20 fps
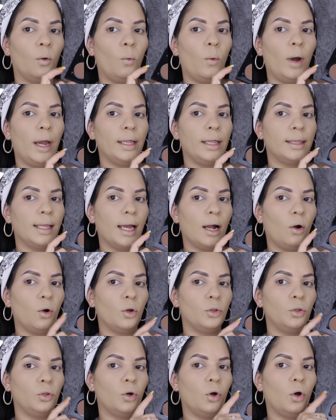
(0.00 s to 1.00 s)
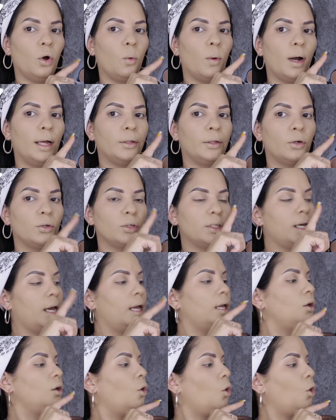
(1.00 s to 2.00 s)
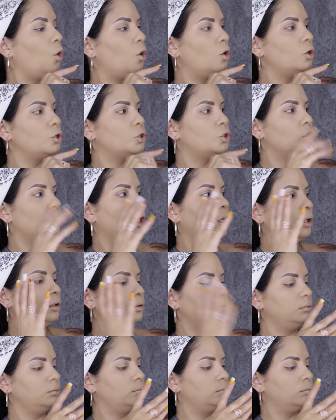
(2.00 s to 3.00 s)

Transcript: Cuenta con 2, 4, 6, 8